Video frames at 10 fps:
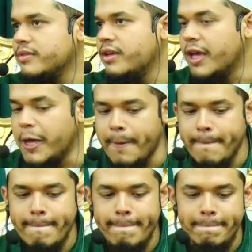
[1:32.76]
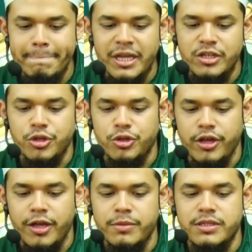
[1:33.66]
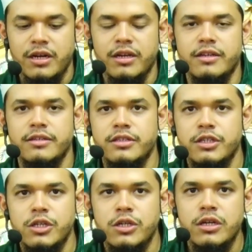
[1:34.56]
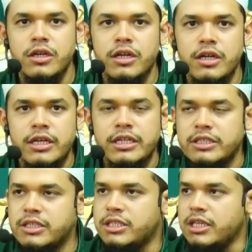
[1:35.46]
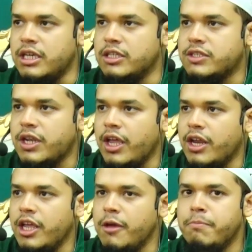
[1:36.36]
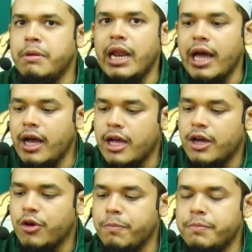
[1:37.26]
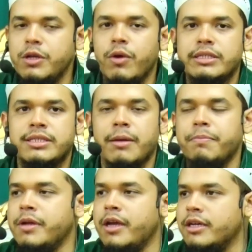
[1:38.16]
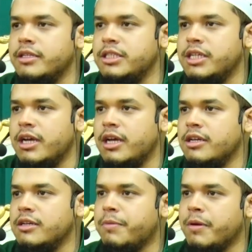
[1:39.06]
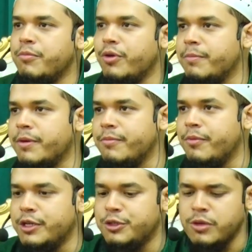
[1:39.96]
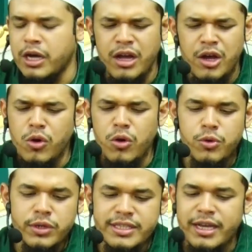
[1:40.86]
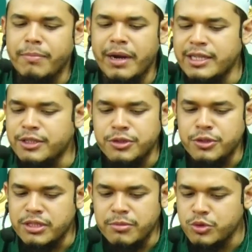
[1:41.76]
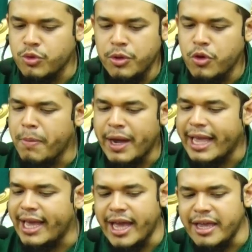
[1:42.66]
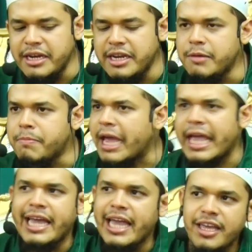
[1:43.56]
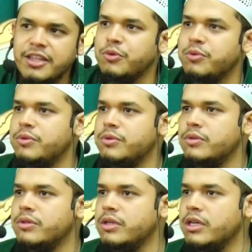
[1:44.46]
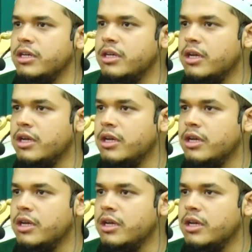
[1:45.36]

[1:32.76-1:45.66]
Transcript: Ya. Contohnya misalnya si istri ini bilang ke grup di WhatsAppnya yang isinya perempuan-perempuan juga, oh gue sih yang paling cocok sama suami gue pakai gaya ini, pakai gaya itu, ya.